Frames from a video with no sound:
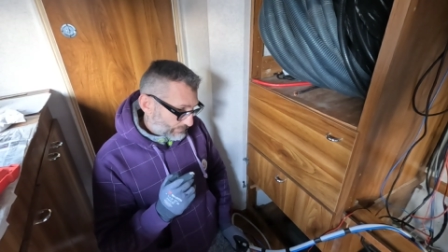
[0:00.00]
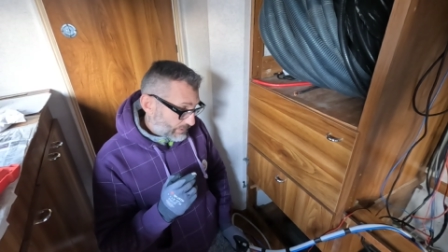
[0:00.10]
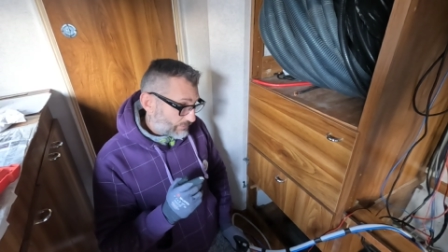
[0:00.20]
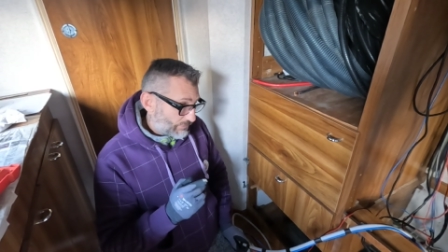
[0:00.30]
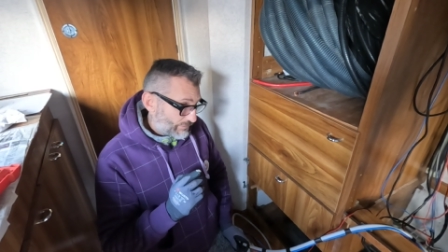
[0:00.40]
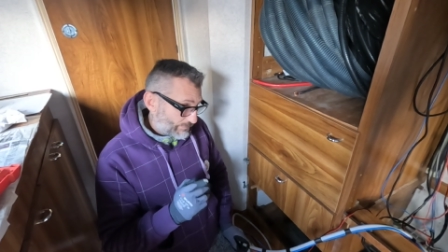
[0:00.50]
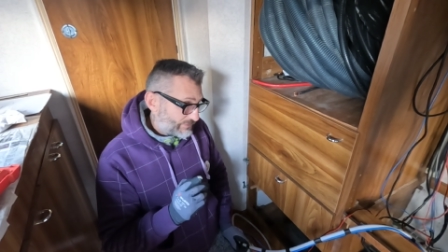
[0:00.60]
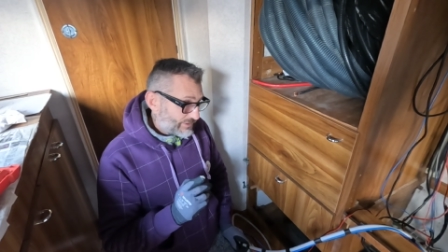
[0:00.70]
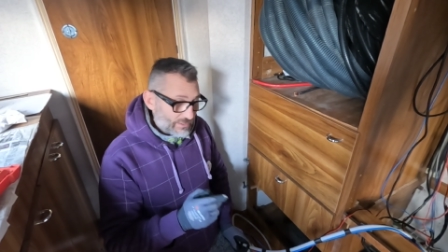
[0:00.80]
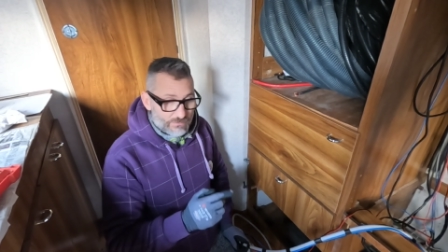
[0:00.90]
PSP, dovrò far
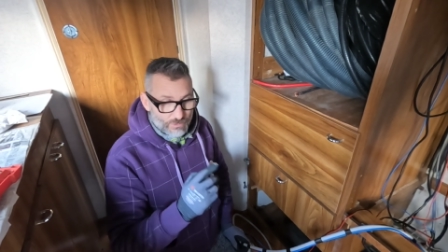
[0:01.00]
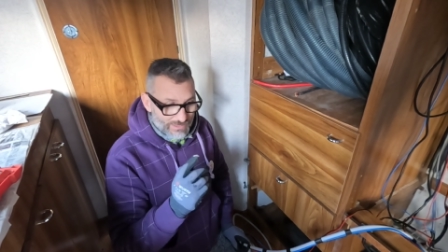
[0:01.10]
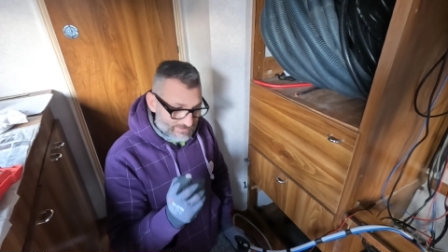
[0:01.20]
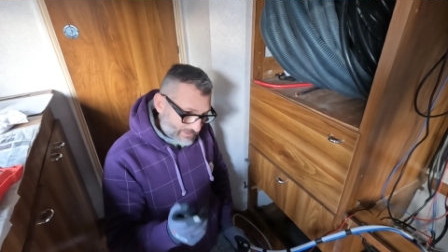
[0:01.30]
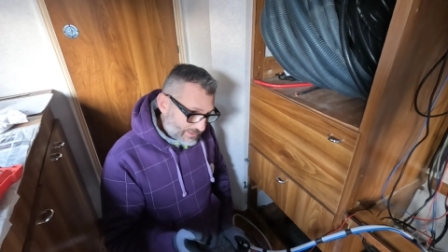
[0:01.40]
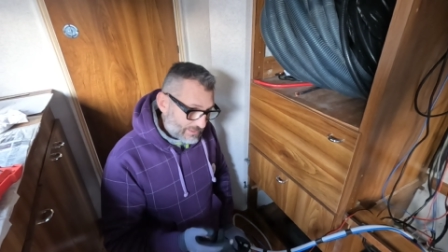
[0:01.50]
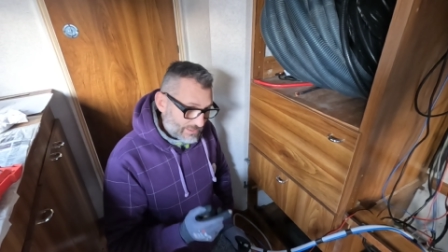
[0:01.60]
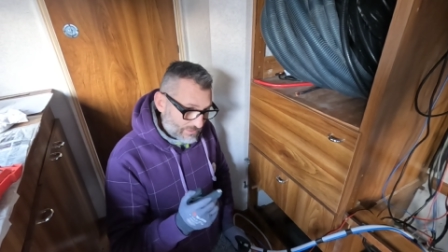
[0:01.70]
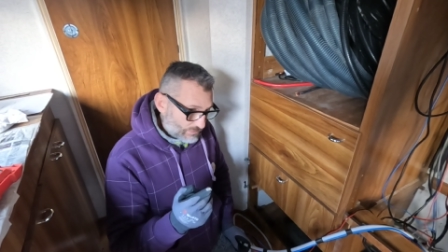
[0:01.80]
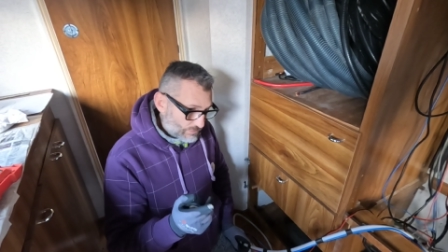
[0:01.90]
passare tipo la
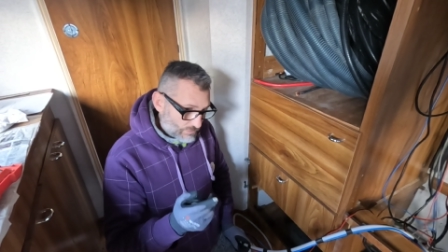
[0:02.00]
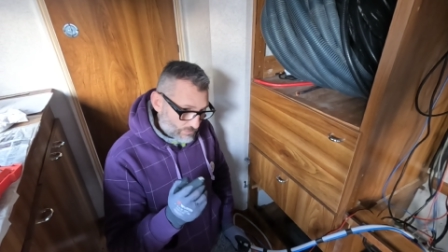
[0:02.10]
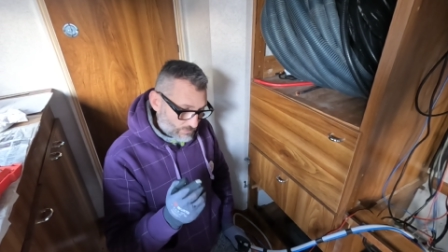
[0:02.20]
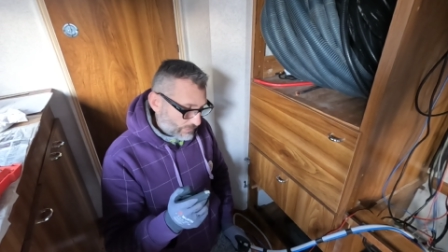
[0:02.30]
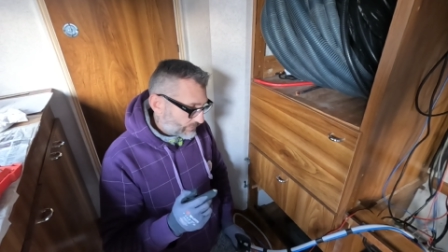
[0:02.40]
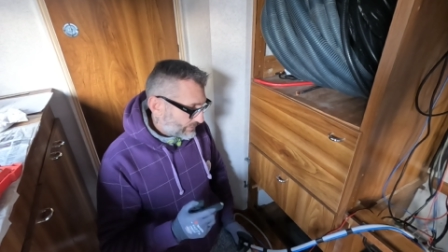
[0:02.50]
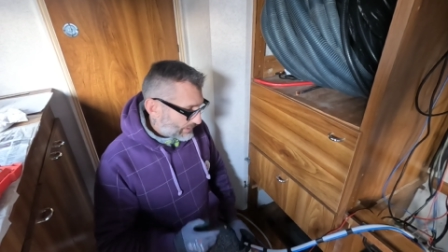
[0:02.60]
zalina o quello che